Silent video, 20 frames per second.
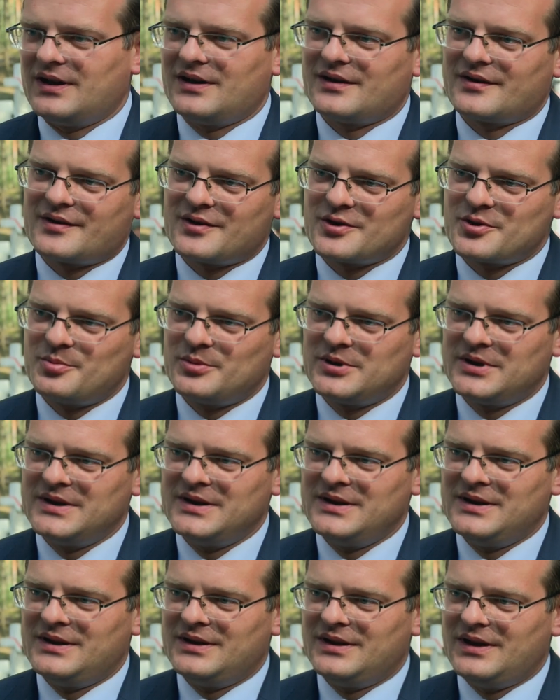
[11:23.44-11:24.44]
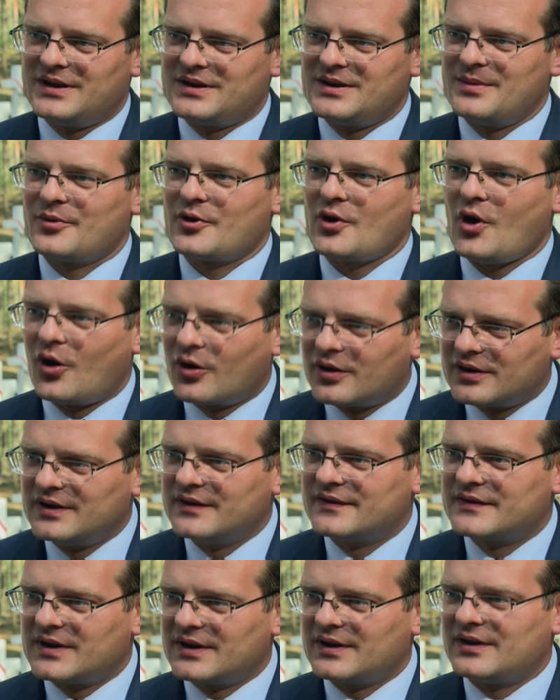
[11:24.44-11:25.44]
jesteśmy jednym z
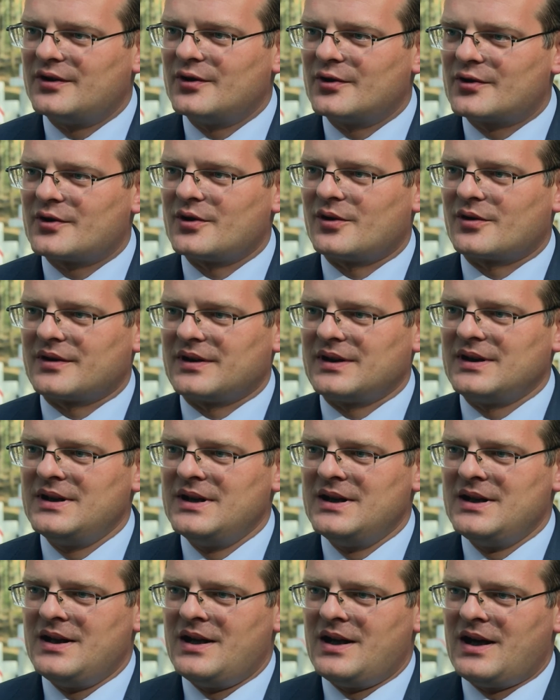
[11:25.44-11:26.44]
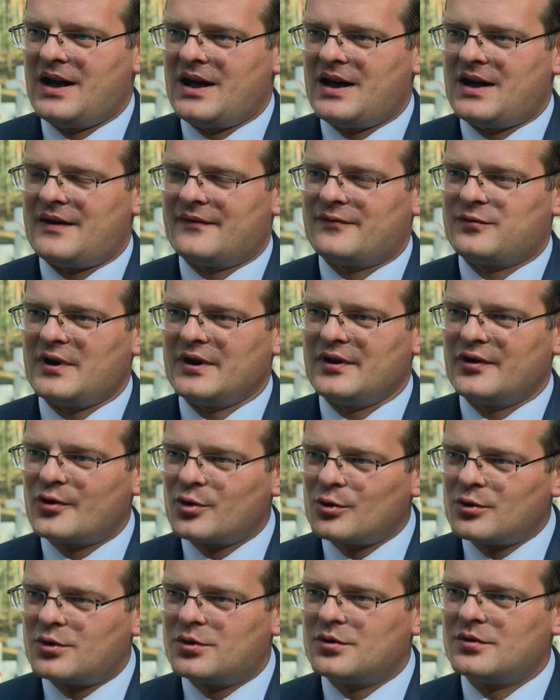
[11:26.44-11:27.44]
ogniw tej historii, a w
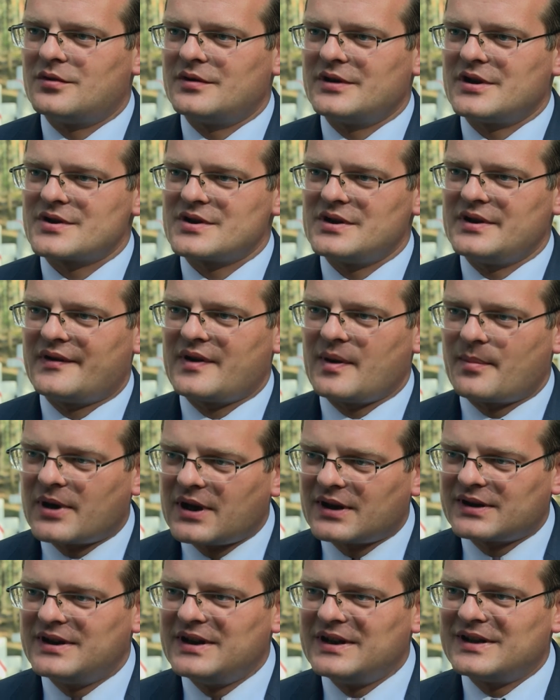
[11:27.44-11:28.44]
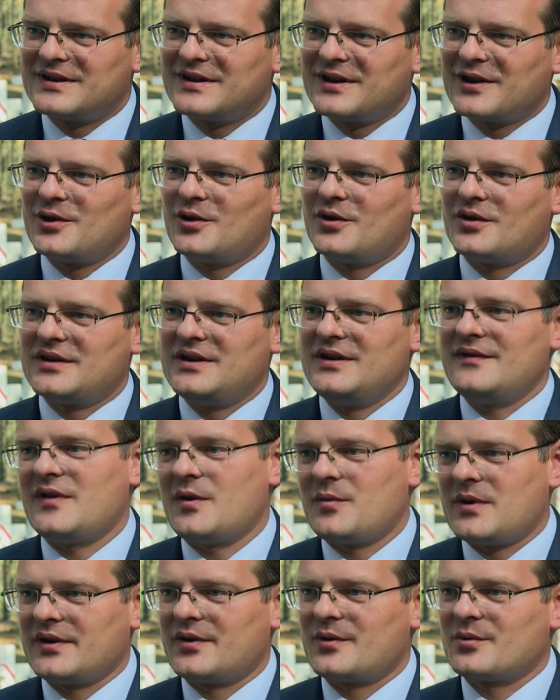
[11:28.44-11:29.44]
łańcuchu, jeżeli zabraknie jednego ogniwa,
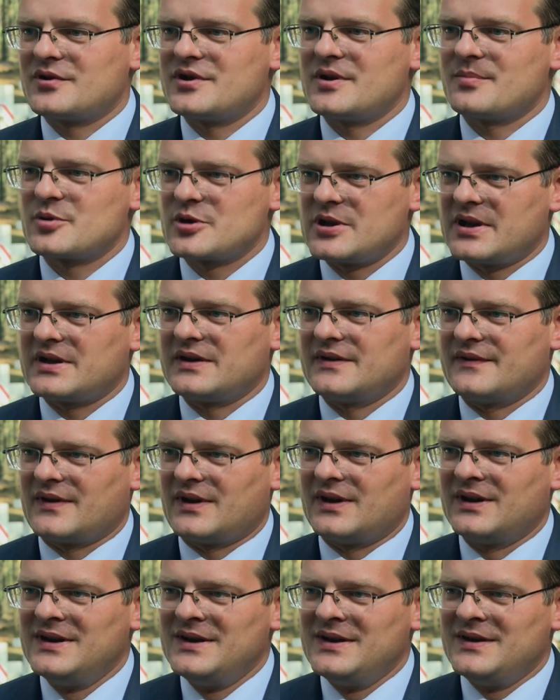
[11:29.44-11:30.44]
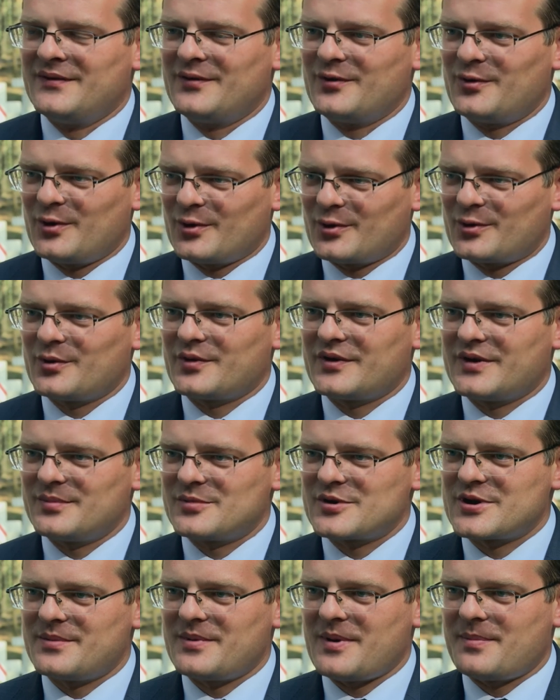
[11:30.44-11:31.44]
łańcuch się przerywa. W związku z tym
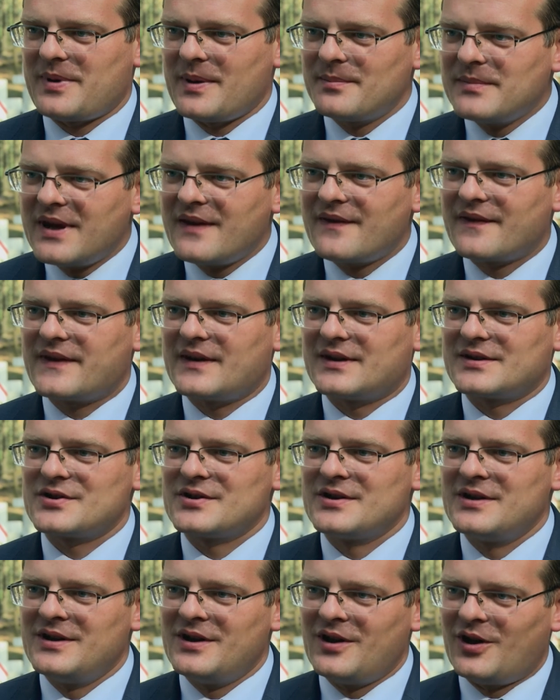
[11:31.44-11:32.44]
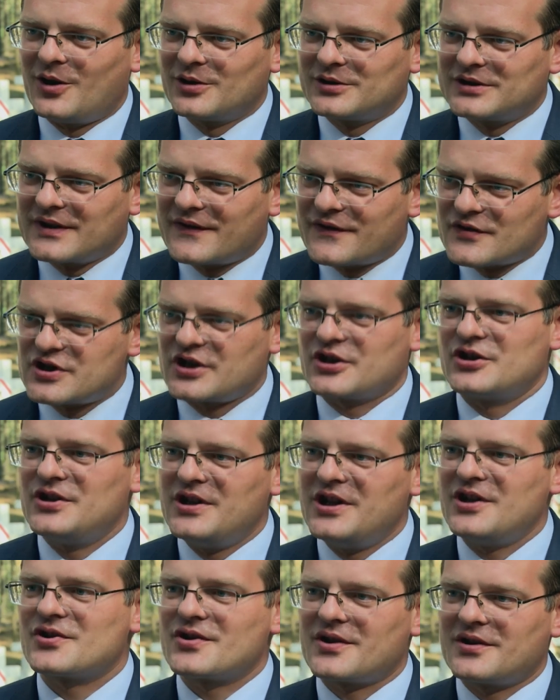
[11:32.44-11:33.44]
trzeba pamiętać o tych
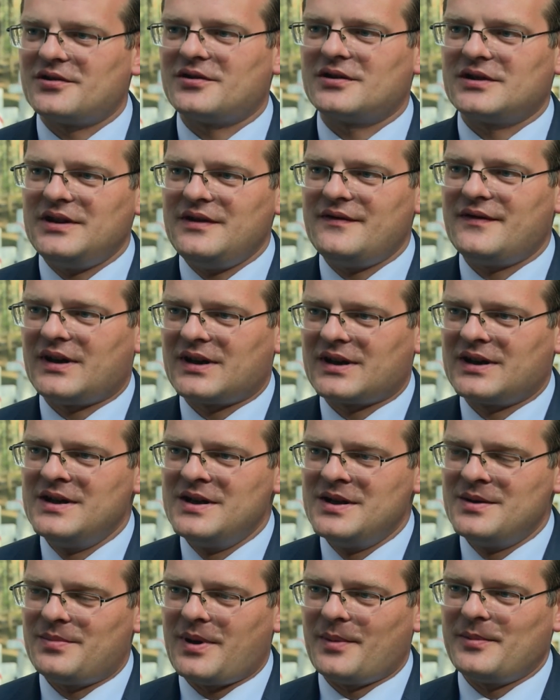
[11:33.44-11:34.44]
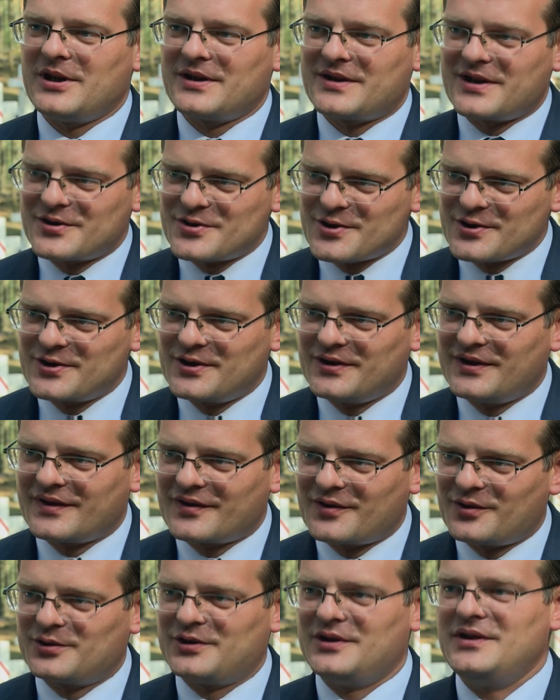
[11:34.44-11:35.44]
wcześniejszych ogniwach, pamiętać, że się
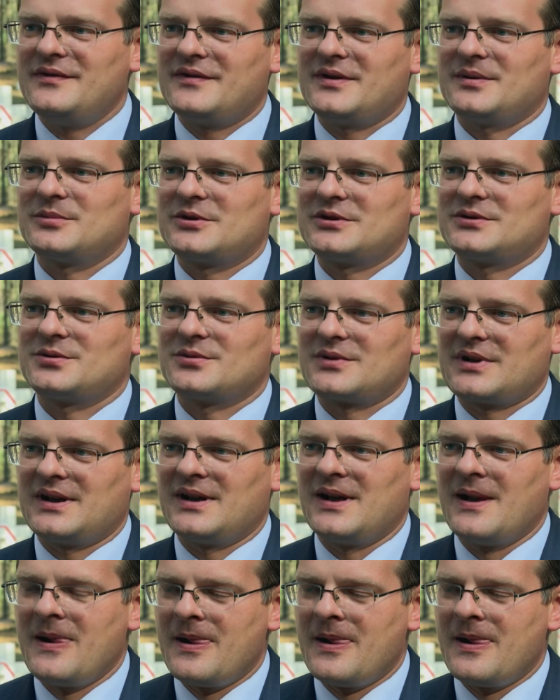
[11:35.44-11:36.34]
jest ogniwem, które